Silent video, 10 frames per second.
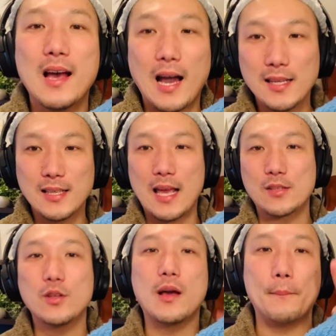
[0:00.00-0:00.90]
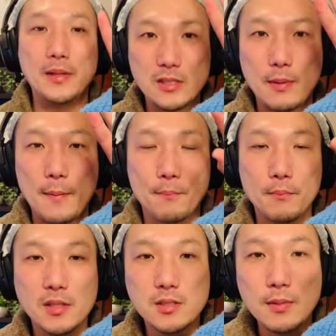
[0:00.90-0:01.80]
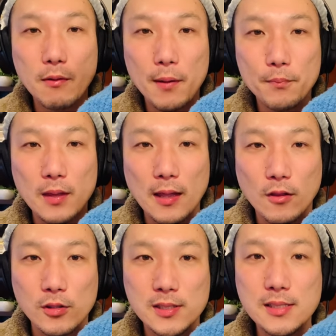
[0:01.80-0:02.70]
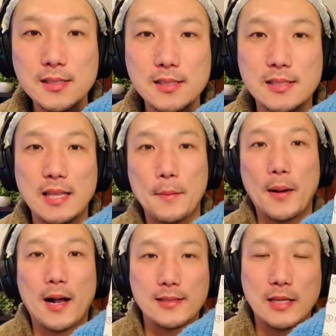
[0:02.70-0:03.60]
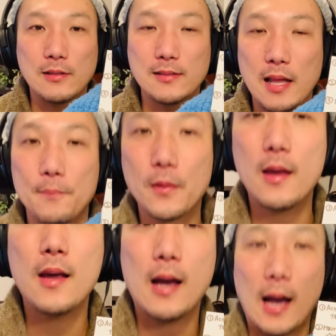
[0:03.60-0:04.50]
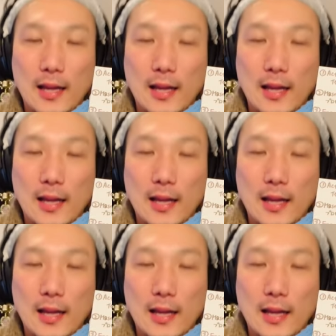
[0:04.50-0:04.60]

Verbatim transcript: はい、えー、それではみっつめ3つ目は、えー、と信じて任せるですね。は